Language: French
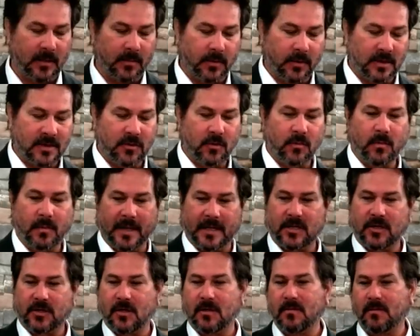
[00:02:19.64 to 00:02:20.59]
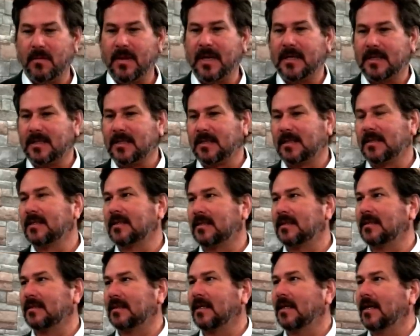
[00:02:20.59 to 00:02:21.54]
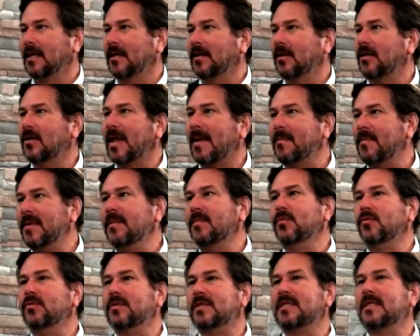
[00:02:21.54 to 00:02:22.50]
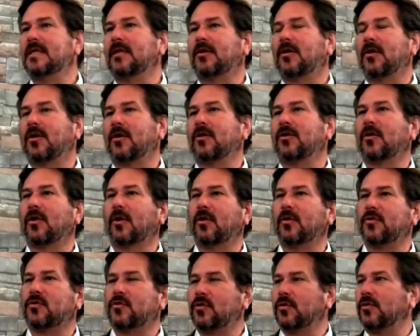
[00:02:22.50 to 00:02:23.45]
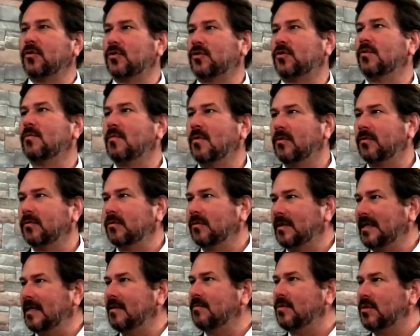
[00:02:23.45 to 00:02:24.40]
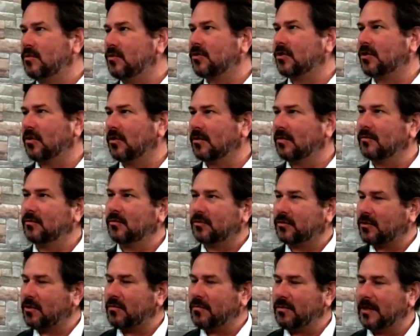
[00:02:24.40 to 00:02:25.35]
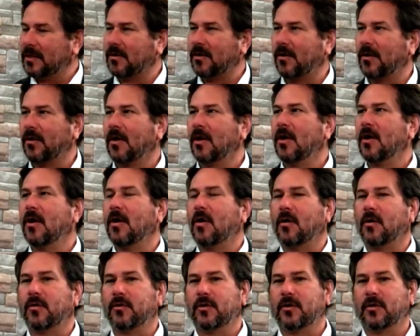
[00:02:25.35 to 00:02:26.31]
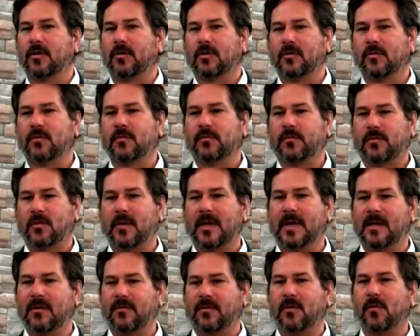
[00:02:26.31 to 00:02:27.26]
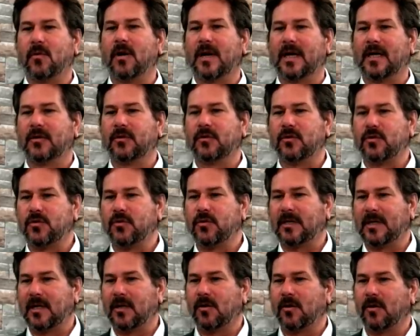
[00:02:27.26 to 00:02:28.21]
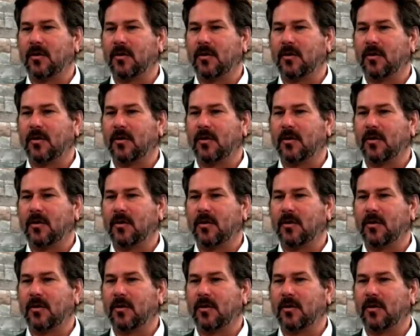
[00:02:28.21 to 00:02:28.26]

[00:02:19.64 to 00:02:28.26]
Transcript: pas que c'est une personne, mais la hmm. Bible nous dit qu'il y a le Dieu de ce monde, des hmm. minuscules, ou celui que on mhm. a au fond élevé au rang de Dieu, qui est